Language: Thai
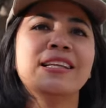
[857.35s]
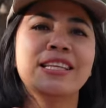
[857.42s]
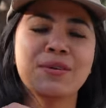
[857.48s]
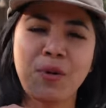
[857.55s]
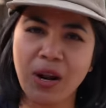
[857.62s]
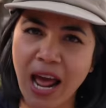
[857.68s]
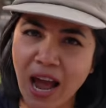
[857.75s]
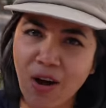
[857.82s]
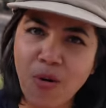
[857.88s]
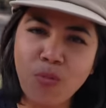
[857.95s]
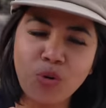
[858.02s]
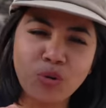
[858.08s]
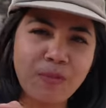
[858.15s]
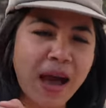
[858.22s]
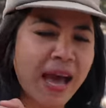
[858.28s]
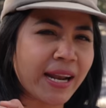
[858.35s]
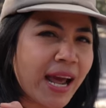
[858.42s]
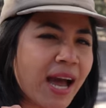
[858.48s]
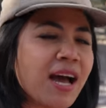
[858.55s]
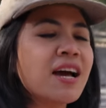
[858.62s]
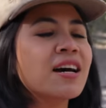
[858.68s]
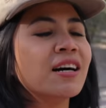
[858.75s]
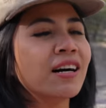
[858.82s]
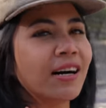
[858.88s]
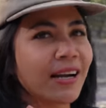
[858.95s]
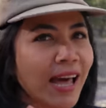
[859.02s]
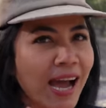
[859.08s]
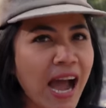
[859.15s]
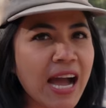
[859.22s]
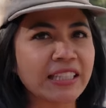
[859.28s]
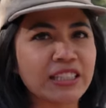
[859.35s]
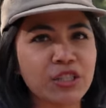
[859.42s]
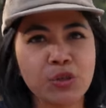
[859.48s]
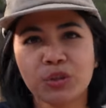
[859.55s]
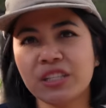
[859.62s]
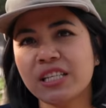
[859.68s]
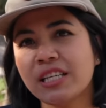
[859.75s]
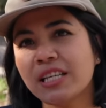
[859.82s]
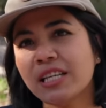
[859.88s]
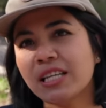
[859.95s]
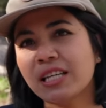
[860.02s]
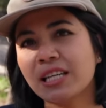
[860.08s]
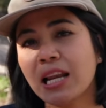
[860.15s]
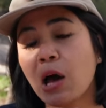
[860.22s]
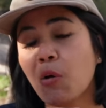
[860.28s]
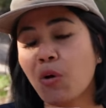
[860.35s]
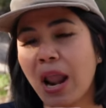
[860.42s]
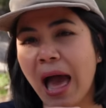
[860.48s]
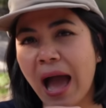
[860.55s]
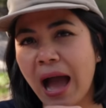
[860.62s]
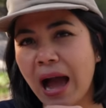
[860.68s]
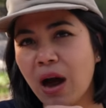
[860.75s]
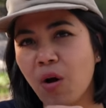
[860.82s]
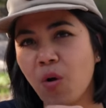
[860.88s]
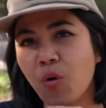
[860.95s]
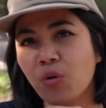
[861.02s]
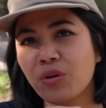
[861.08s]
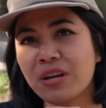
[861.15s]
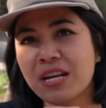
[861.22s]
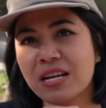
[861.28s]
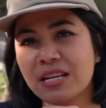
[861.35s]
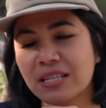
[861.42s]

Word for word: ที่มอสหาข้อมูลมานะราคาจะอยู่ที่ราวๆ